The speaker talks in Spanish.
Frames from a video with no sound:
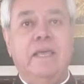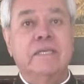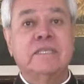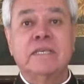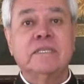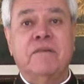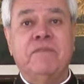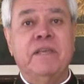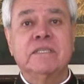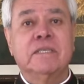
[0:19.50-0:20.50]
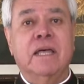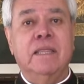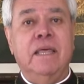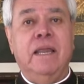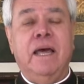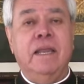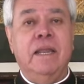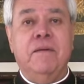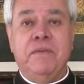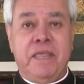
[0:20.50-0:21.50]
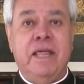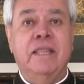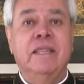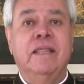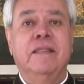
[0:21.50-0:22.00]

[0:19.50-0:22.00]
es esta fiesta de la Navidad,